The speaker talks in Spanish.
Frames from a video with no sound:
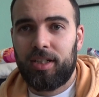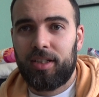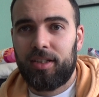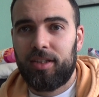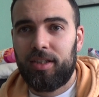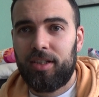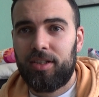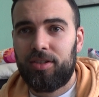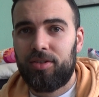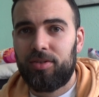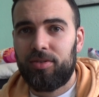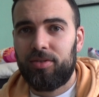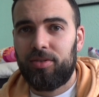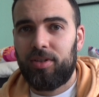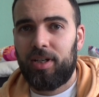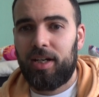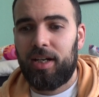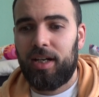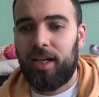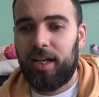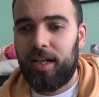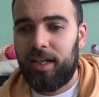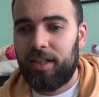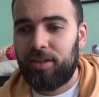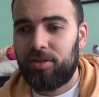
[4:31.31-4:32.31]
acceso
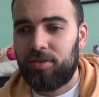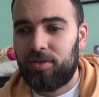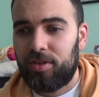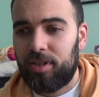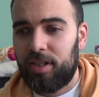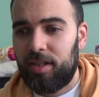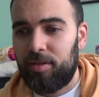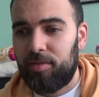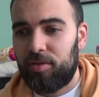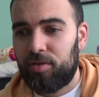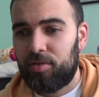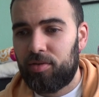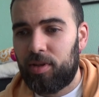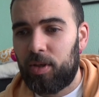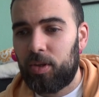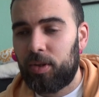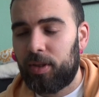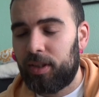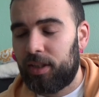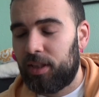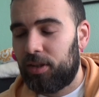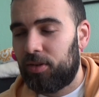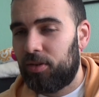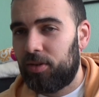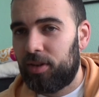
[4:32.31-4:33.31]
a esos libros o a lo
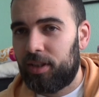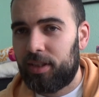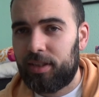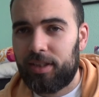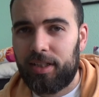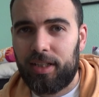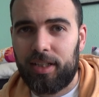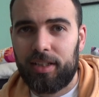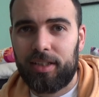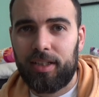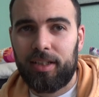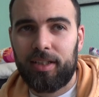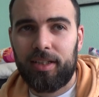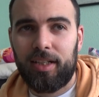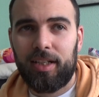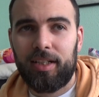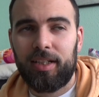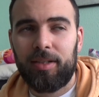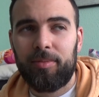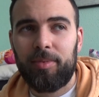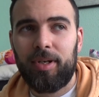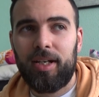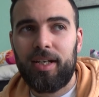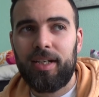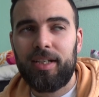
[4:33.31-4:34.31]
que te contasen la tienda de
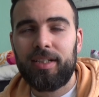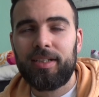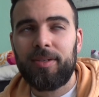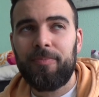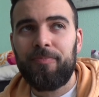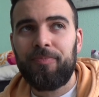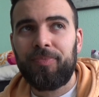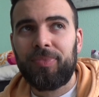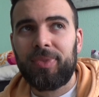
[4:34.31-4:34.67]
animales